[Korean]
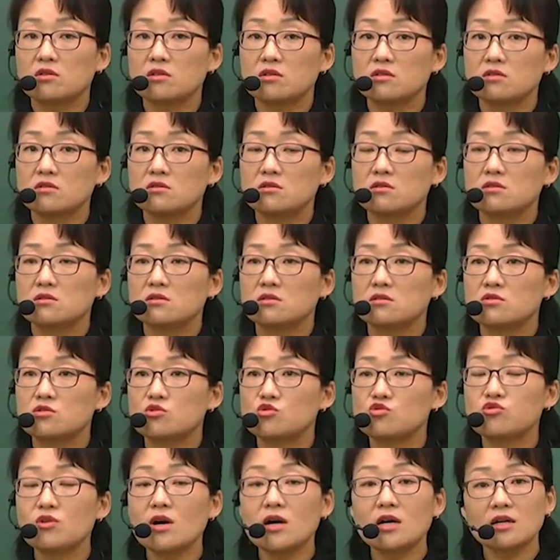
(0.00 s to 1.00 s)
그
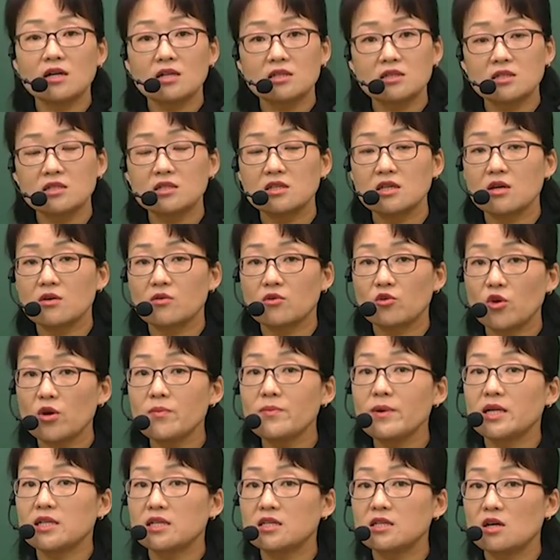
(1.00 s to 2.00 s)
수학 같은 게 꽤
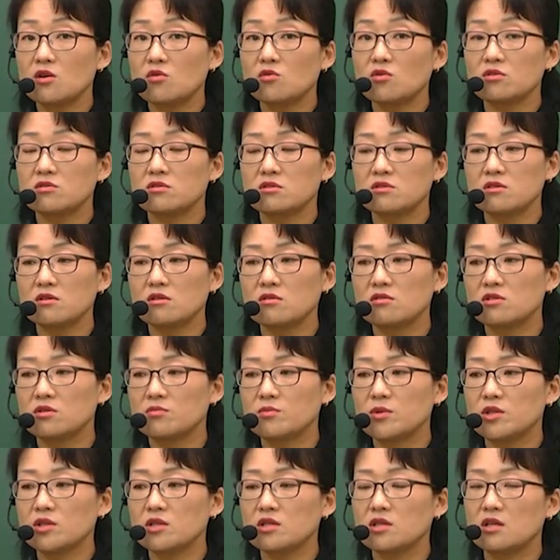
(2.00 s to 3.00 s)
많이 나오거든요.
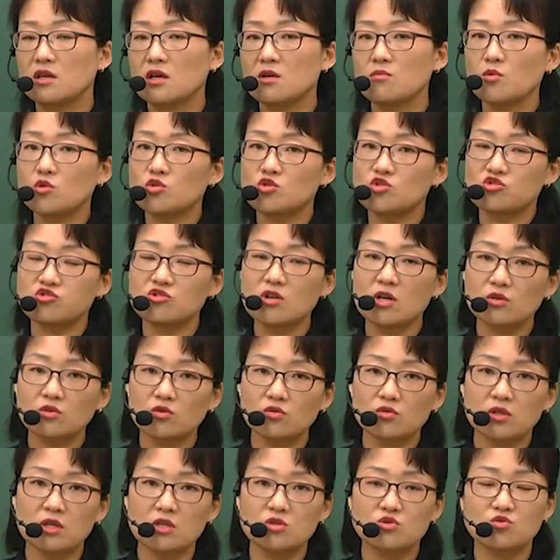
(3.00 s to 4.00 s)
그러면 이게 뭐 중학교
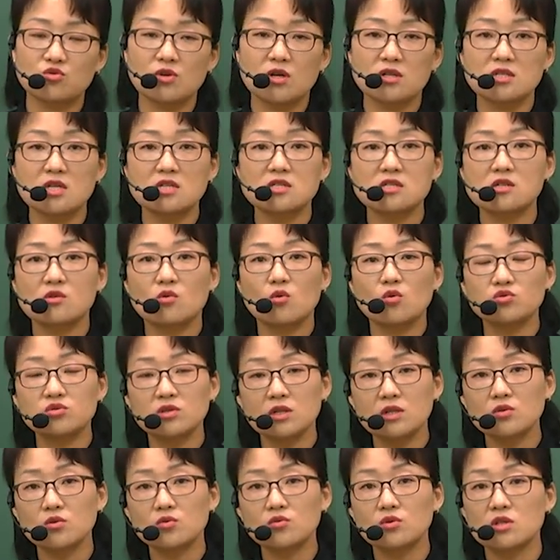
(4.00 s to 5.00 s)
때 수학, 사실
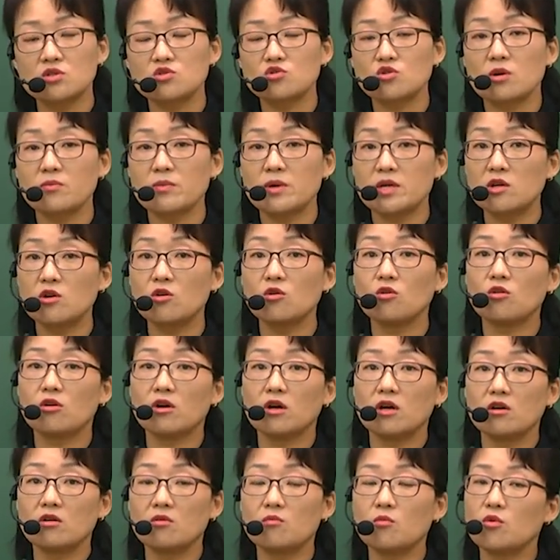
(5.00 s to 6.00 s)
고등학교 때 수학 뭐 이런 거예요.